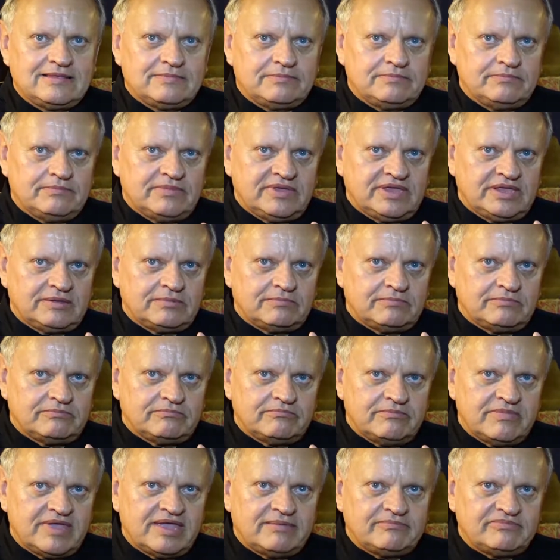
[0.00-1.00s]
mais
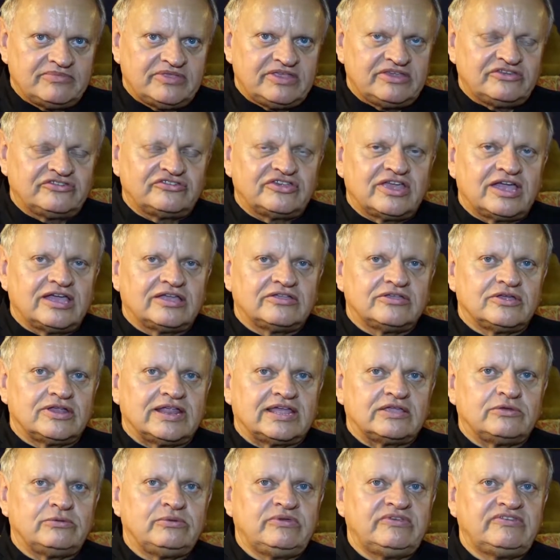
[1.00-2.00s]
même déjà dans
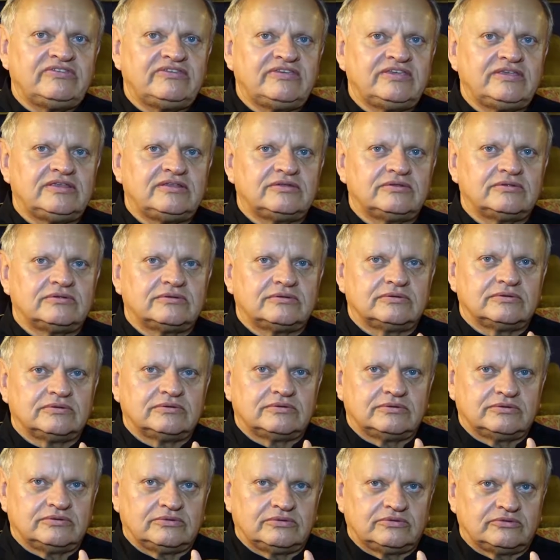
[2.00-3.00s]
la cuisine
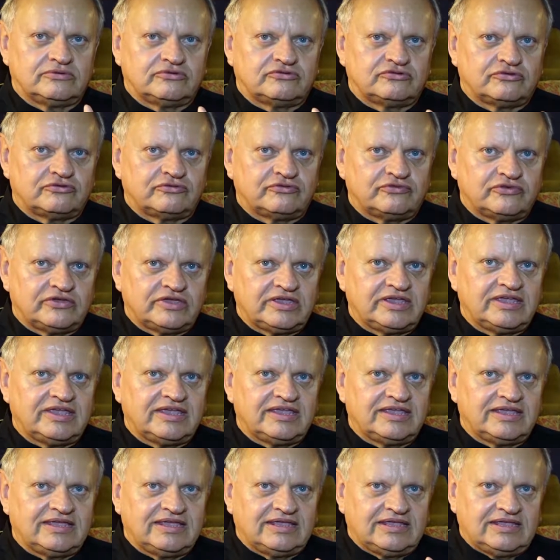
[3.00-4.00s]
que je fais,
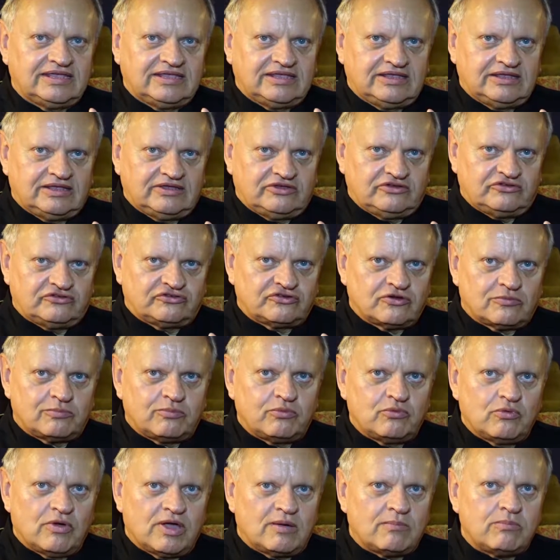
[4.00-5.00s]

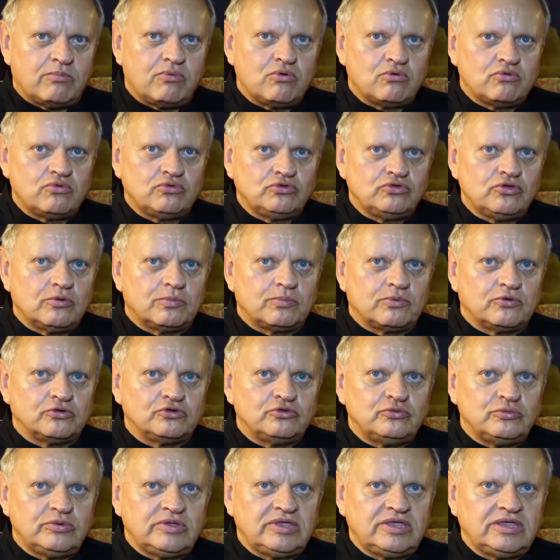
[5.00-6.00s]
j'emploie beaucoup de
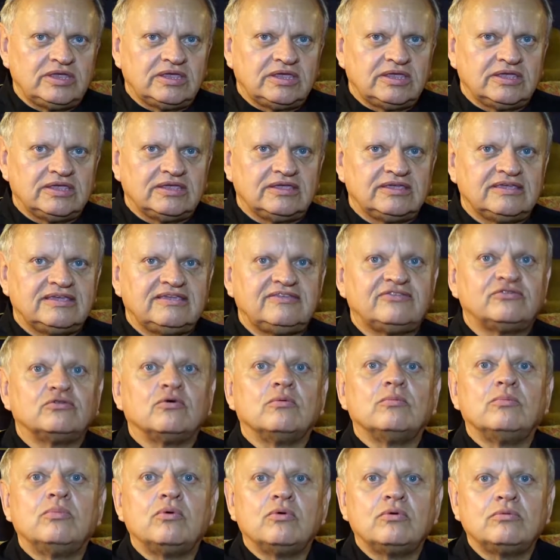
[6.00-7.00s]
produits qui
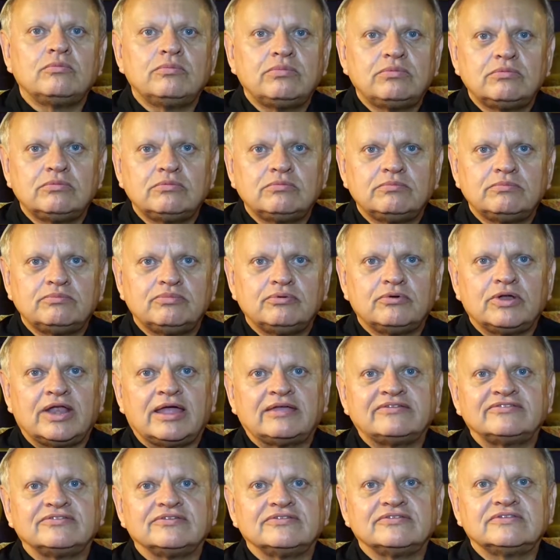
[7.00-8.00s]
sont bons pour
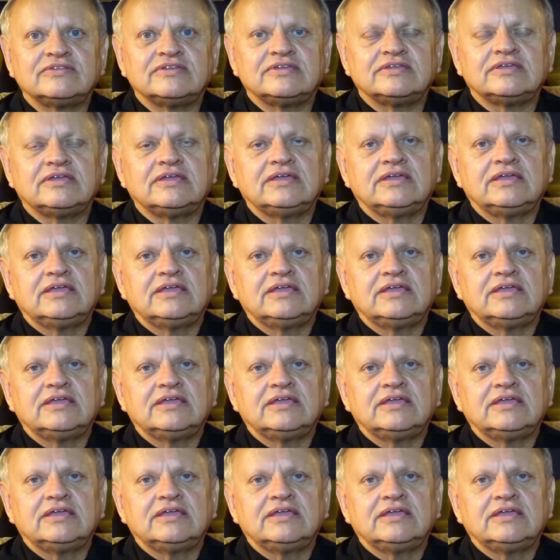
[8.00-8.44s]
la santé.